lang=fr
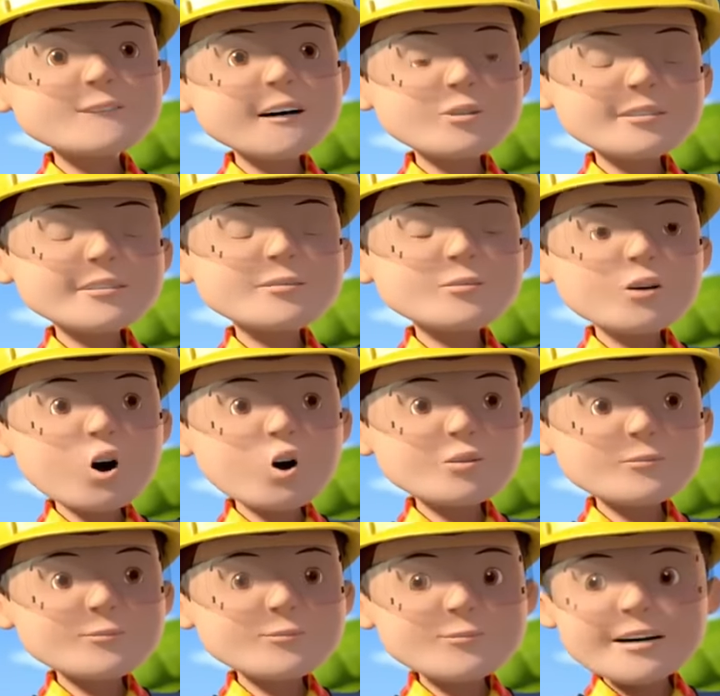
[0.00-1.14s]
dit que tu t'en
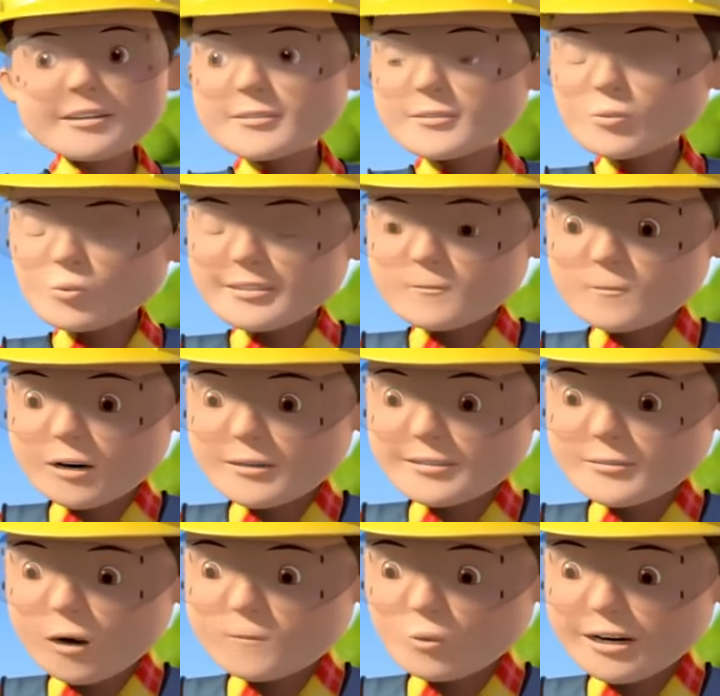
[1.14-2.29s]
sortais bien. Tu peux
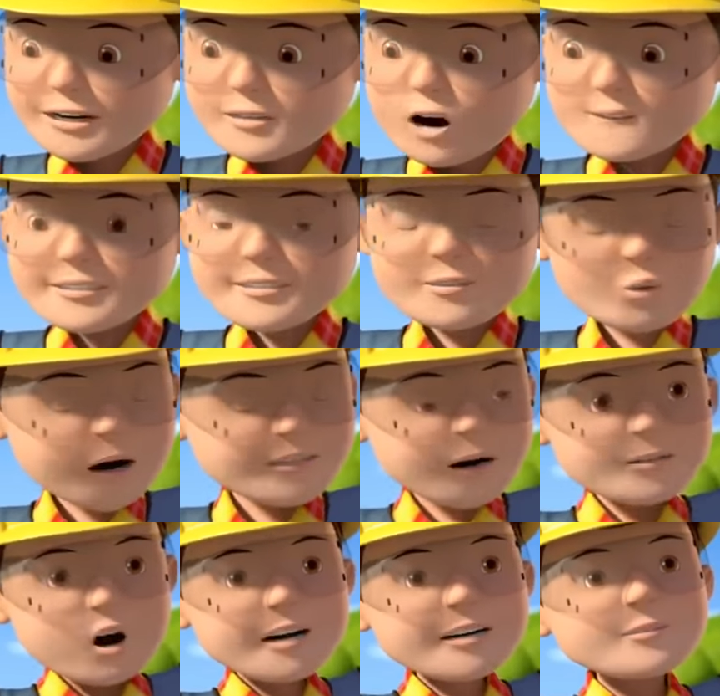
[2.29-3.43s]
continuer seul pendant que je vais
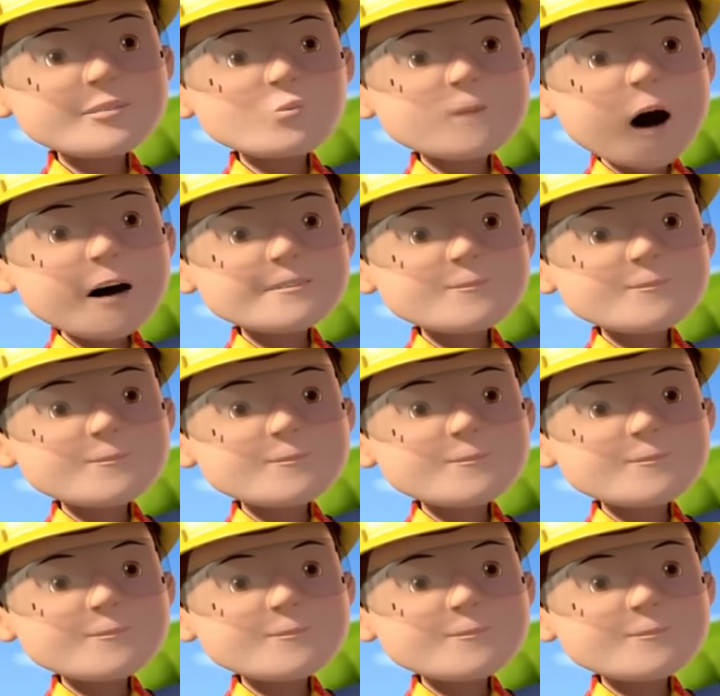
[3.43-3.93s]
chercher le nouveau